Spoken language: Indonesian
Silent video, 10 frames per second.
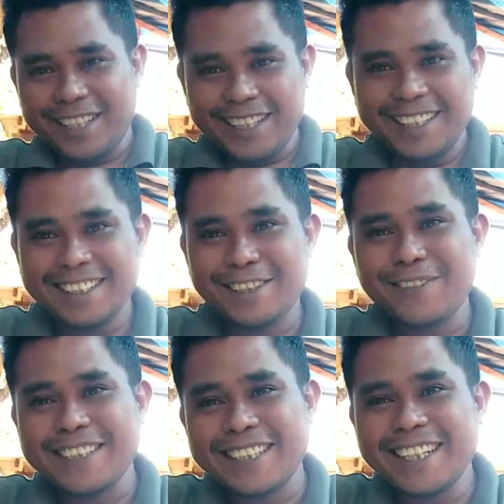Oke
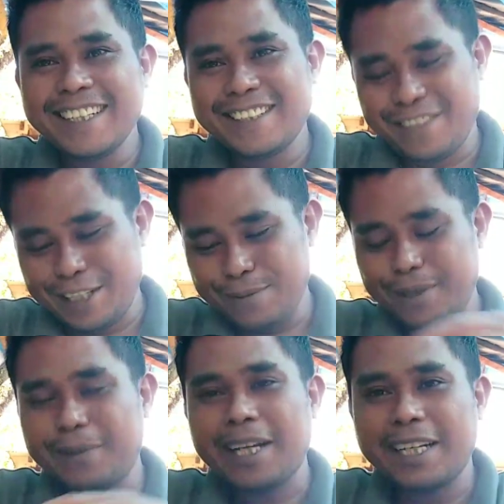sobat channel dimana
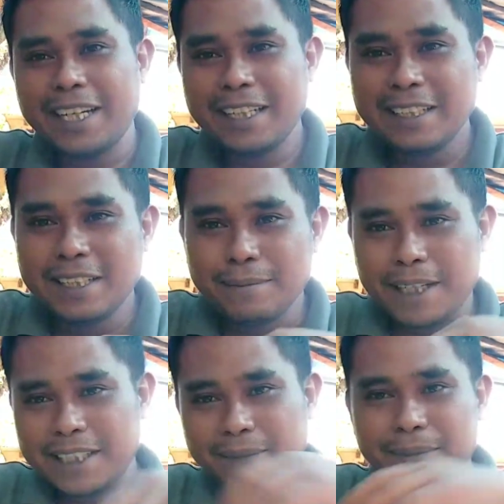berada
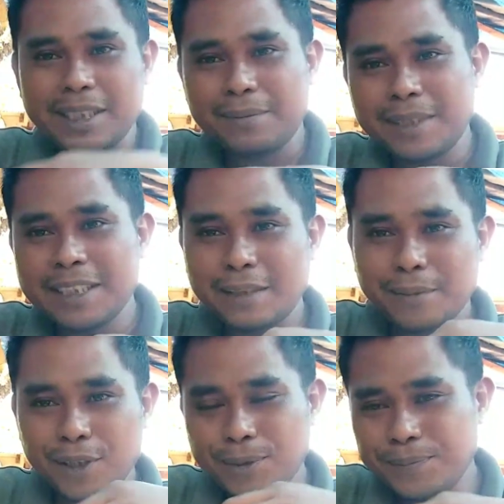bagi teman-teman yang
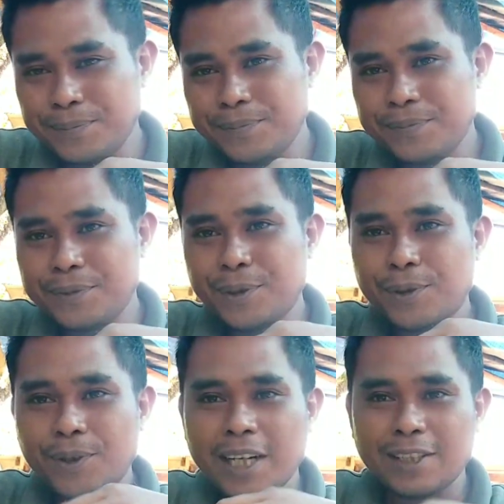belum
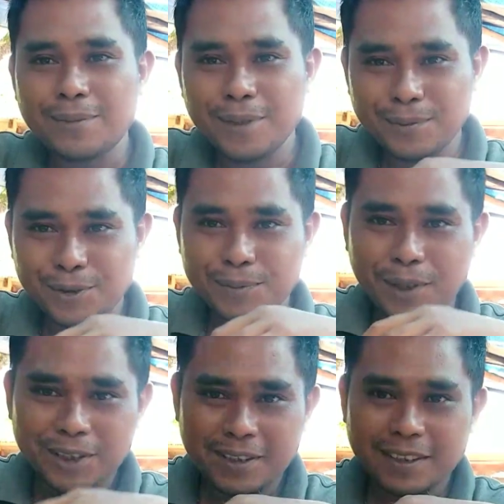dukung atau belum
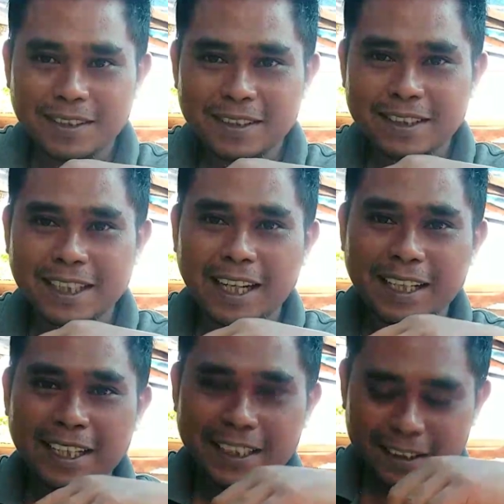support
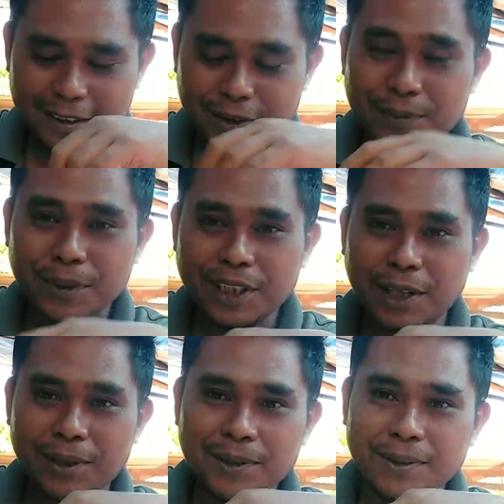silakan support
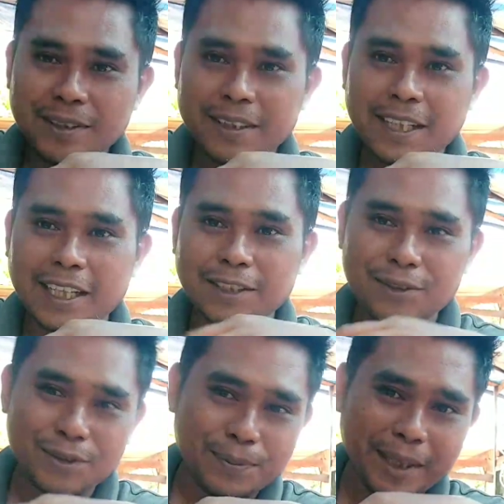dahulu
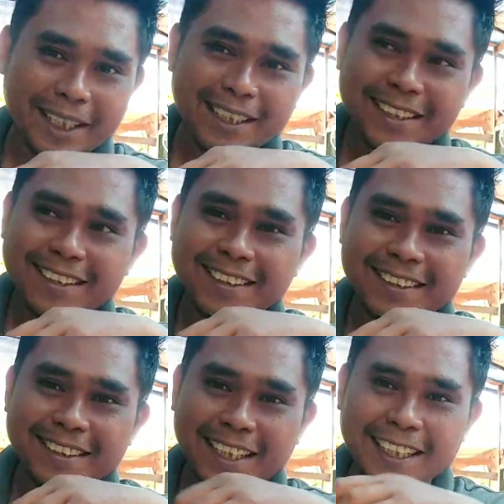atau subrek
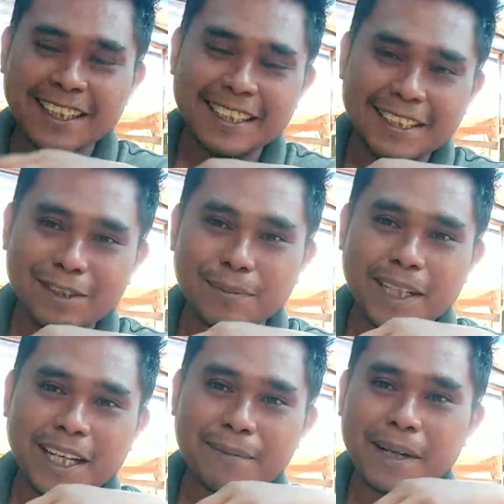channel ini
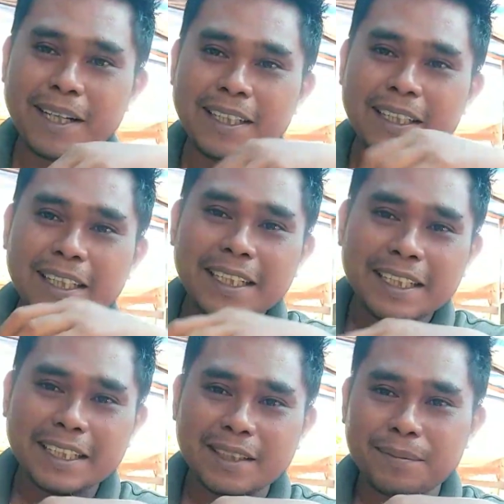supaya apa
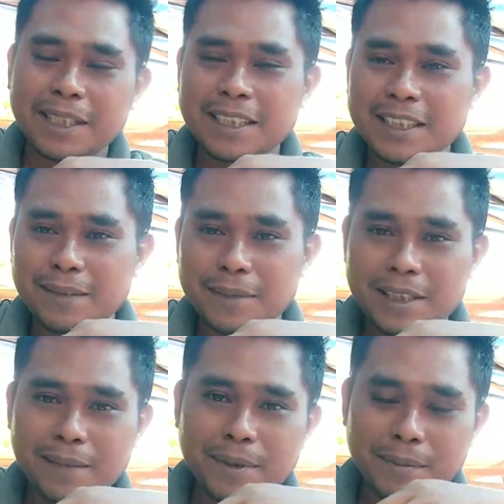kedepannya saya
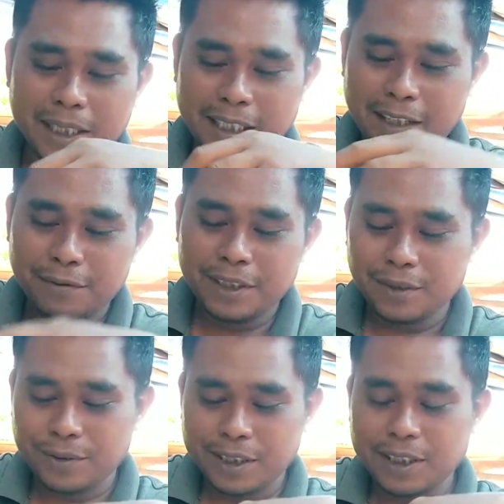bisa memberikan
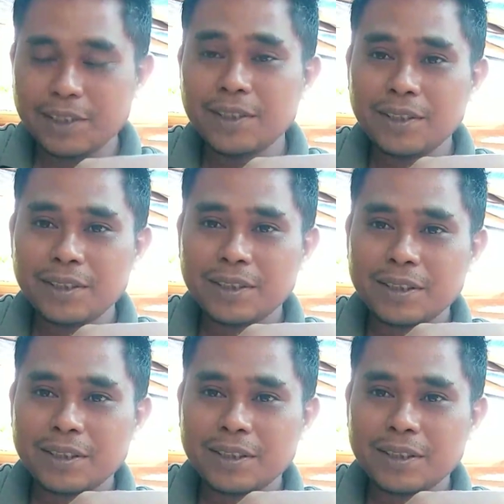video-video